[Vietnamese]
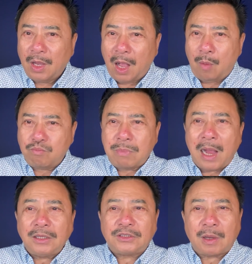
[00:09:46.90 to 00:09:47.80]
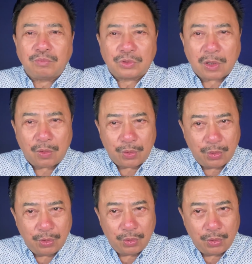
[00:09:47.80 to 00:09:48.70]
Ổng mắng xong rồi
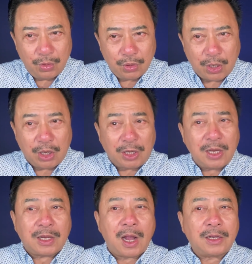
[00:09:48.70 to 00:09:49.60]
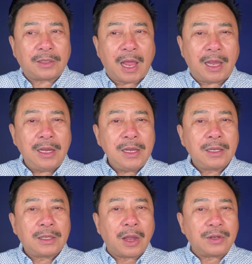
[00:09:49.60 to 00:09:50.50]
thì cái cơ thể
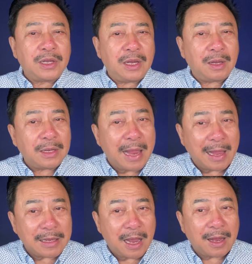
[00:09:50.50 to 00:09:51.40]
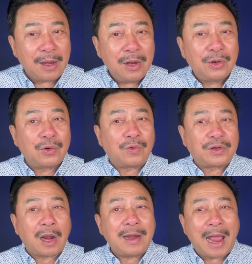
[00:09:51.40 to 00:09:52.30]
tự nhiên nhẹ dần rồi
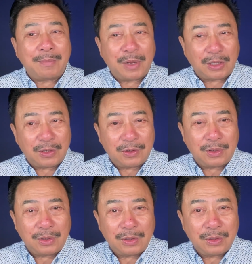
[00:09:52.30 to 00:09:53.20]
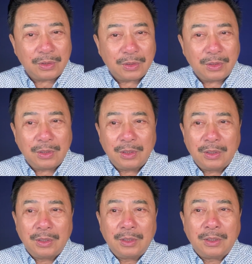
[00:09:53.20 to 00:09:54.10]
trở lại bình thường.
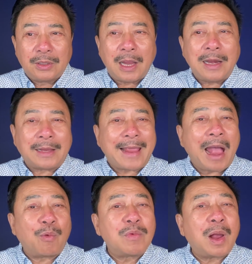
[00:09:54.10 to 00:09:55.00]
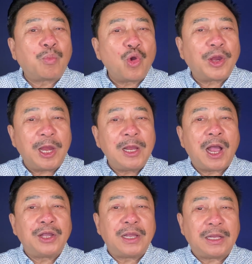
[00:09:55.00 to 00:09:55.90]
Thế là cha cũng không có nghĩ
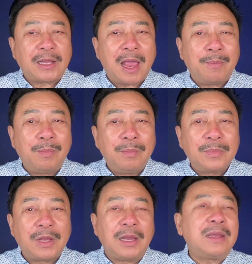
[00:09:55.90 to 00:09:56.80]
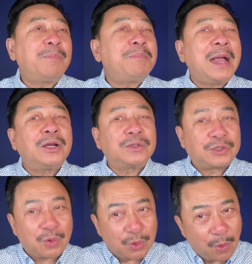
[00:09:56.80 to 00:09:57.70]
ngợi gì thêm, chỉ nhắm mắt
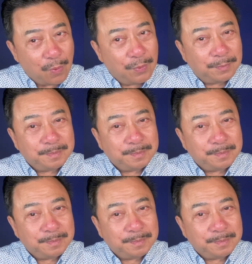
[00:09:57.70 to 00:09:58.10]
rồi ngủ.